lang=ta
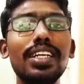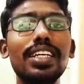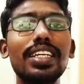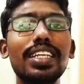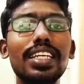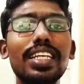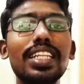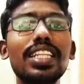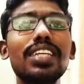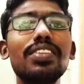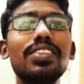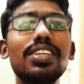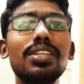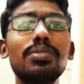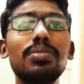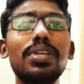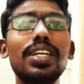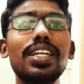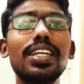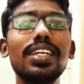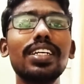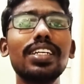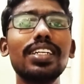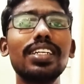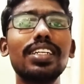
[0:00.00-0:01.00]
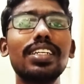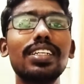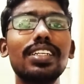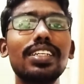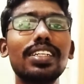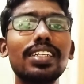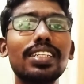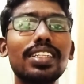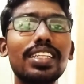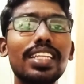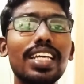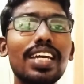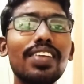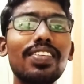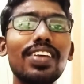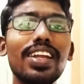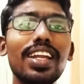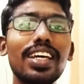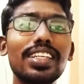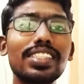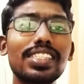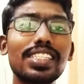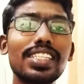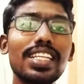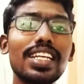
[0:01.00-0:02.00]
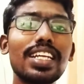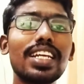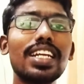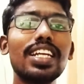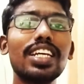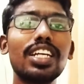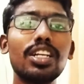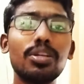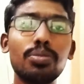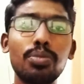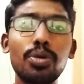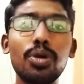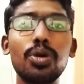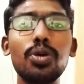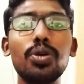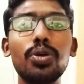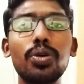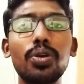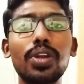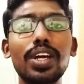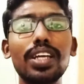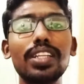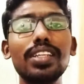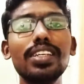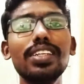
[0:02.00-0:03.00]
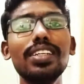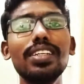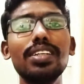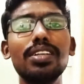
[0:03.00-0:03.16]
எந்த விதமான தேவையில்லாத சிந்தனைகளுக்கு போகக்கூடாது